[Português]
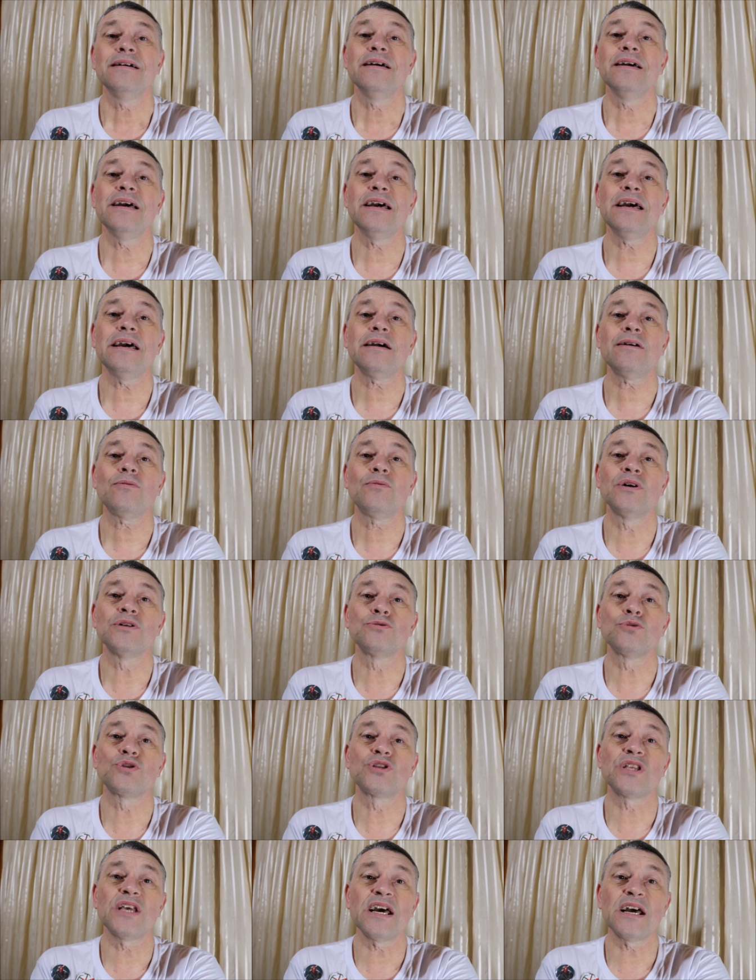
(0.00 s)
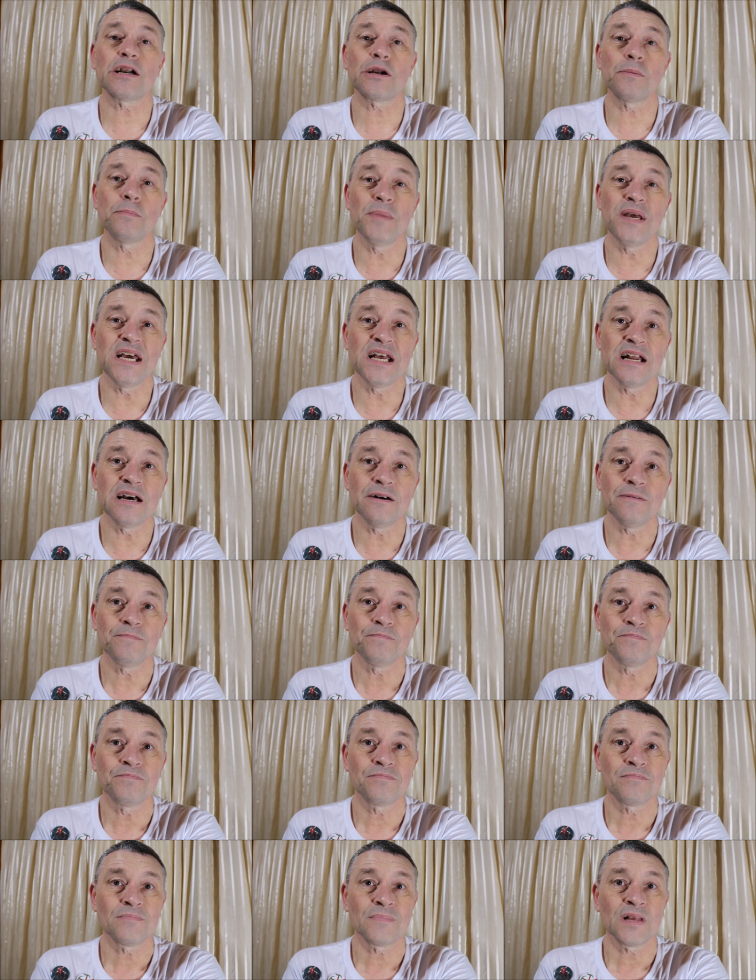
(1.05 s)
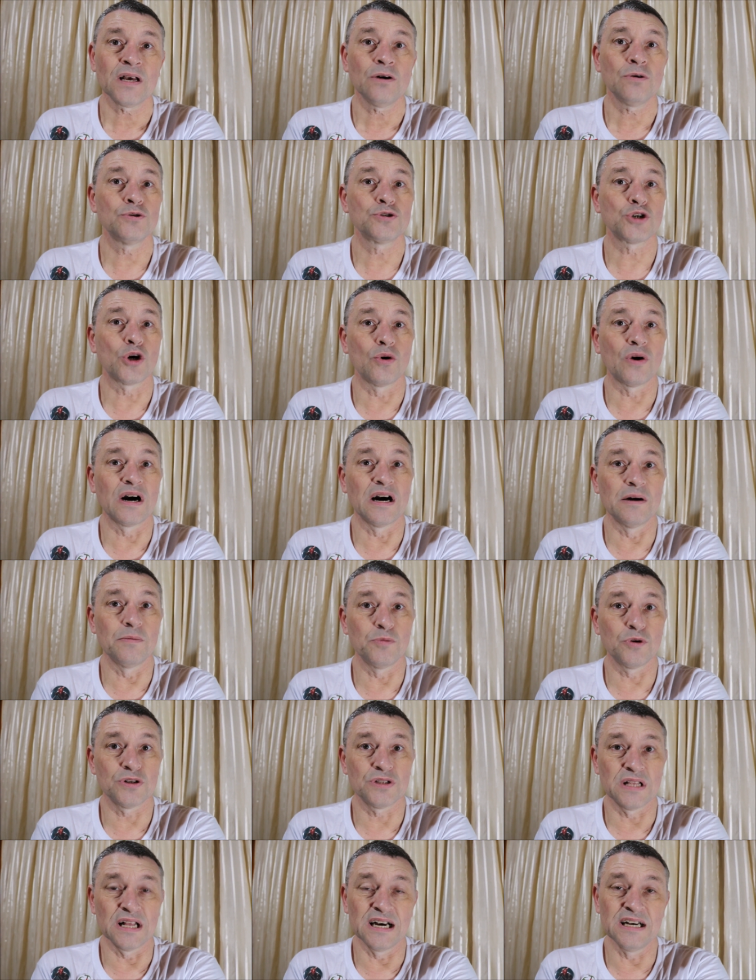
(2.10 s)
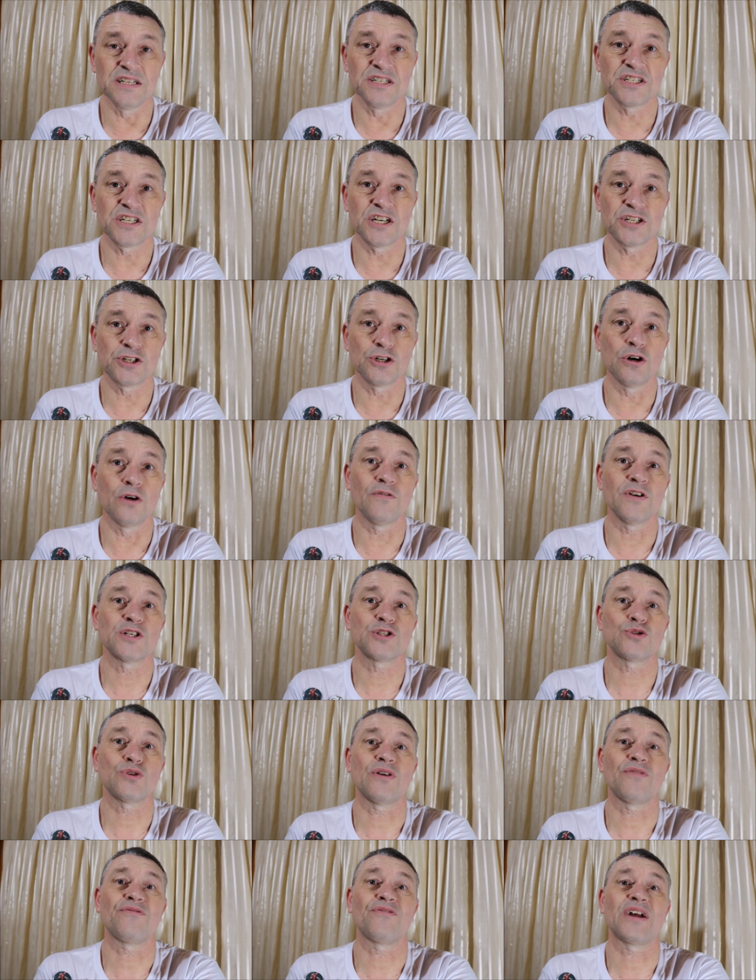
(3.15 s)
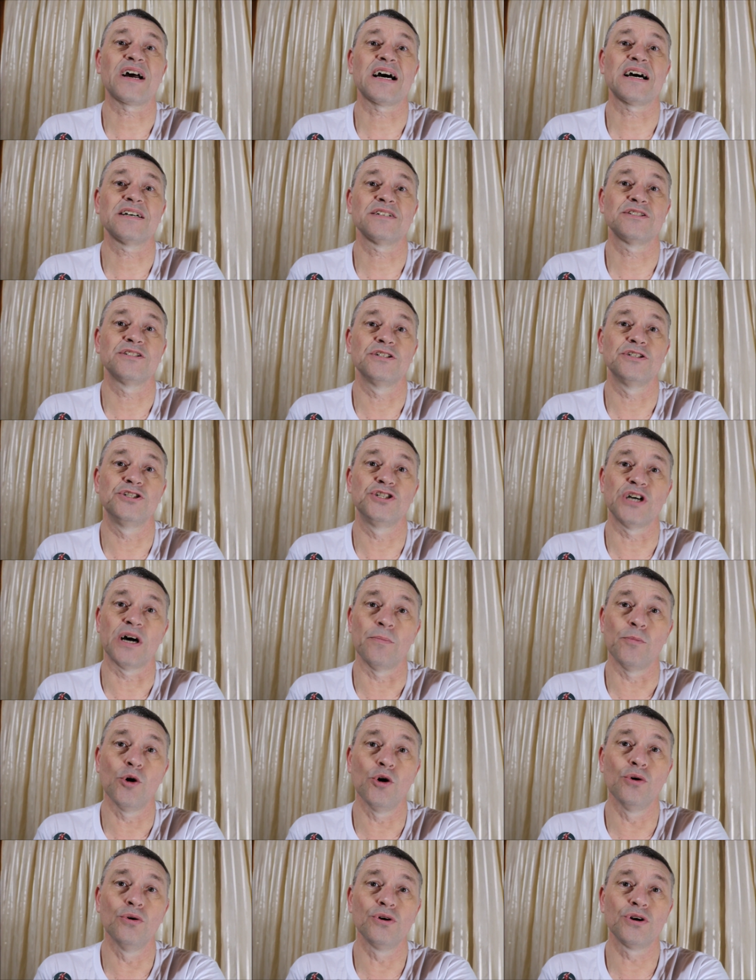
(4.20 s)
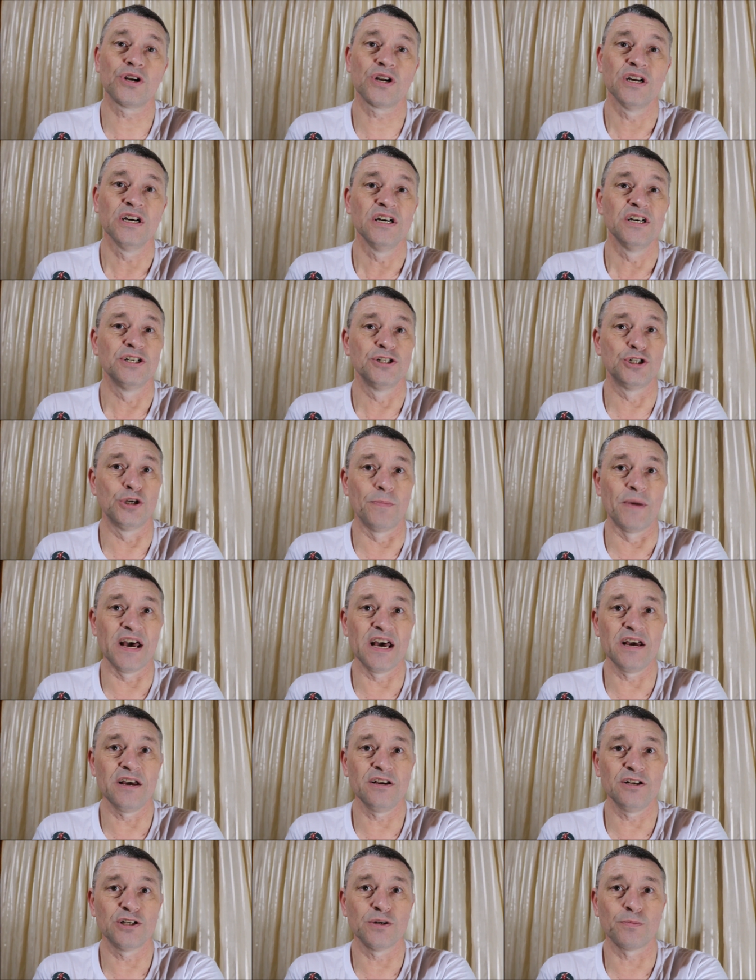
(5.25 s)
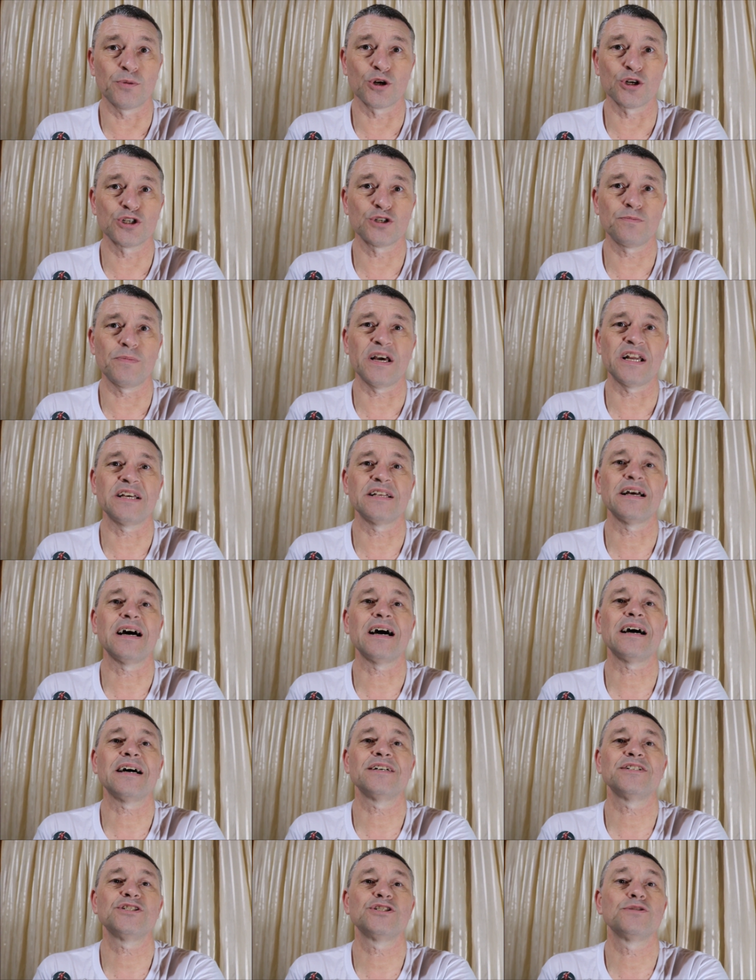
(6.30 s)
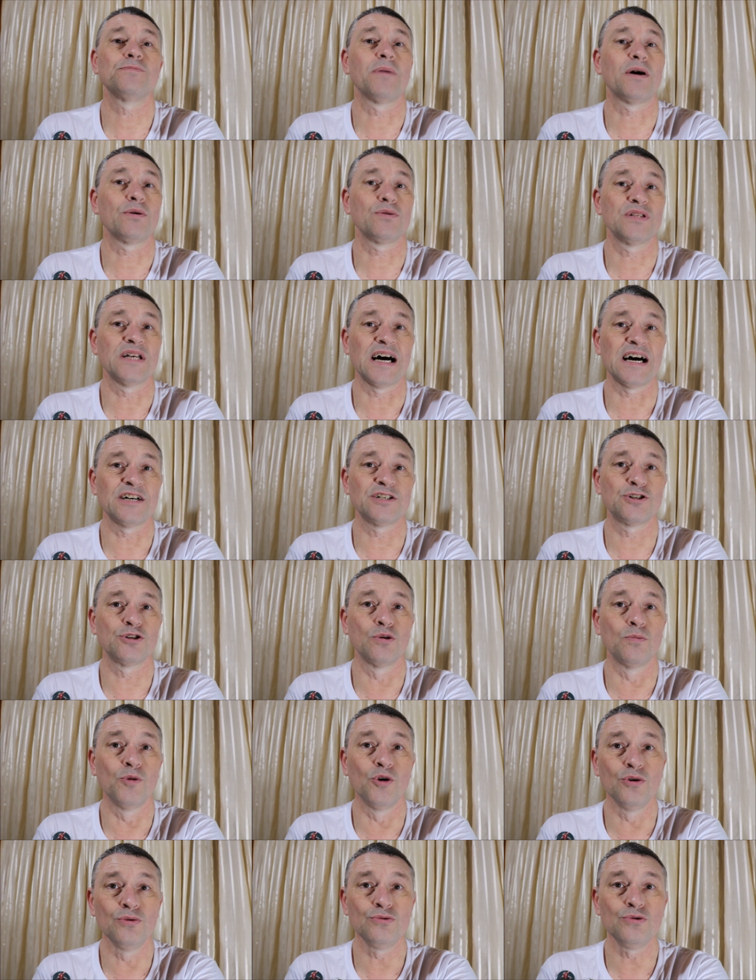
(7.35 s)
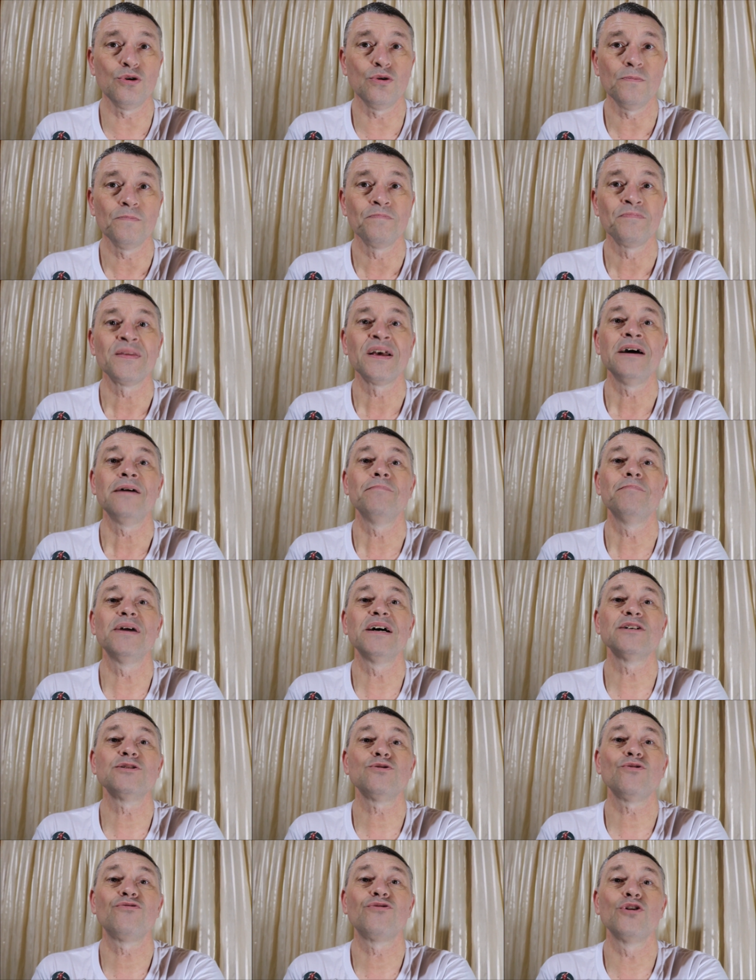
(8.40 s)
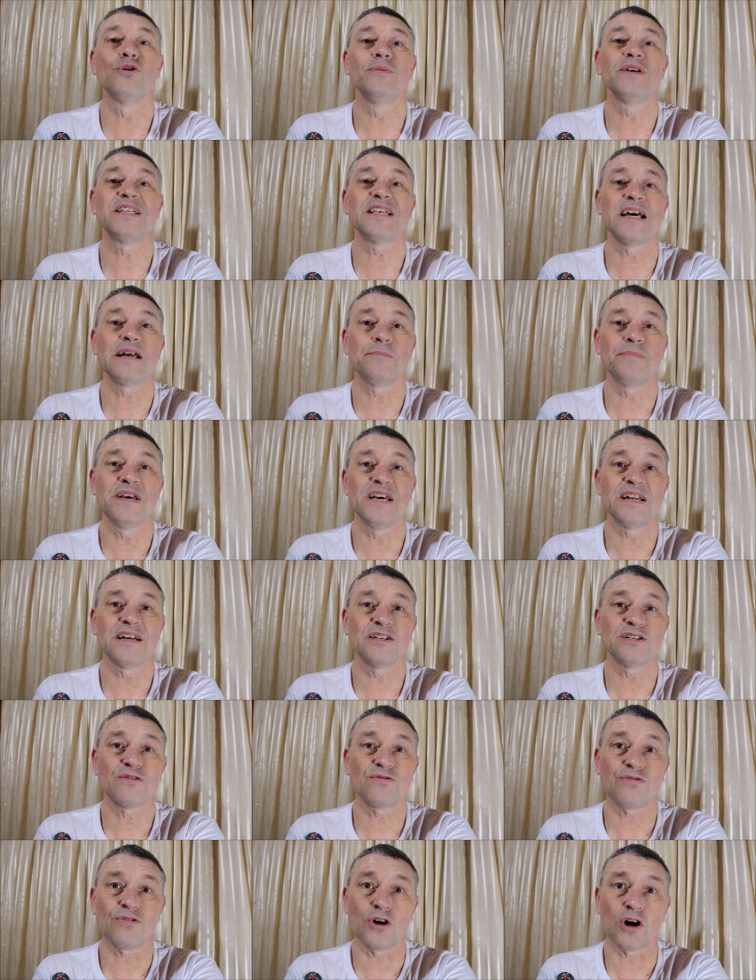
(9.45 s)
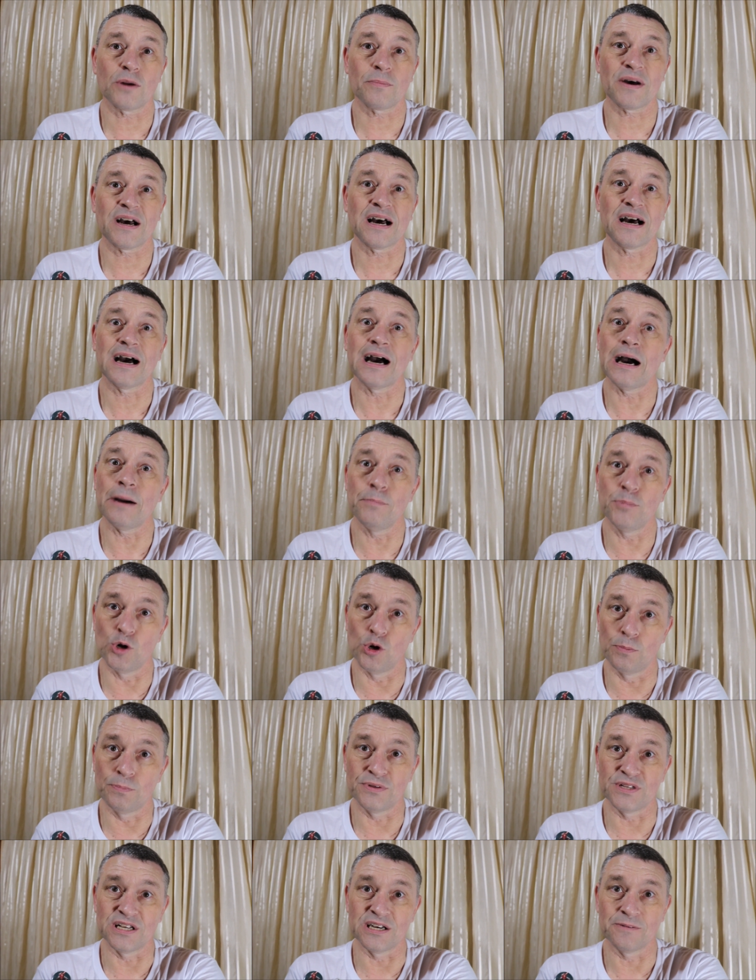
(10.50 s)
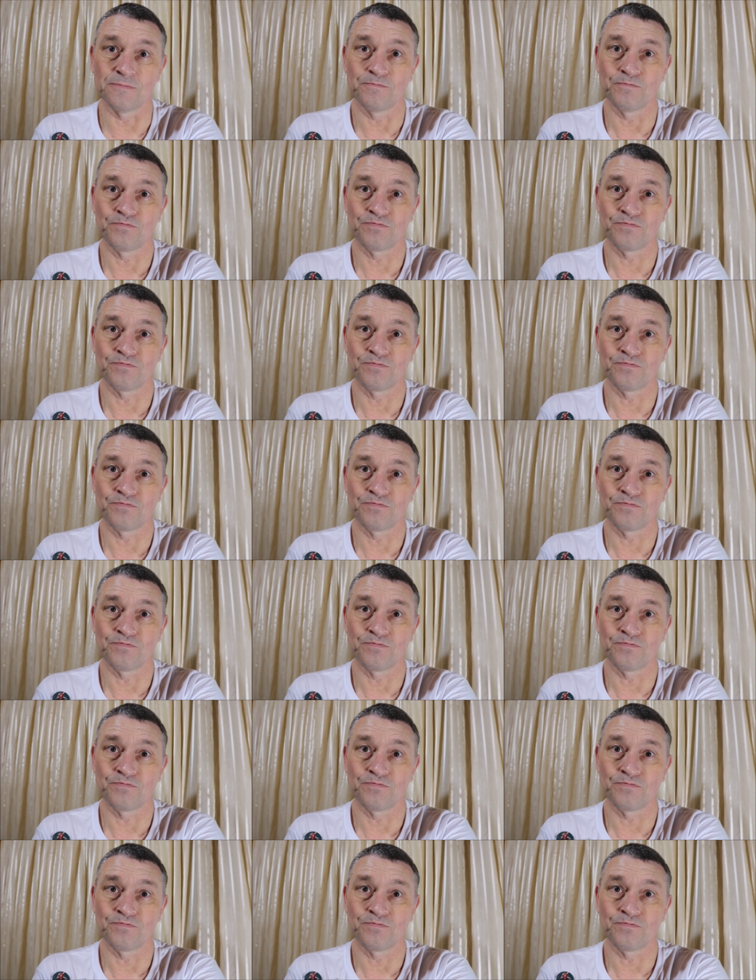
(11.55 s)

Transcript: E quando termina, o John Rambo lança de novo a sua frase de amor, de bem, de prosperidade, de maldade no mundo, mas o filme termina de forma abrupta.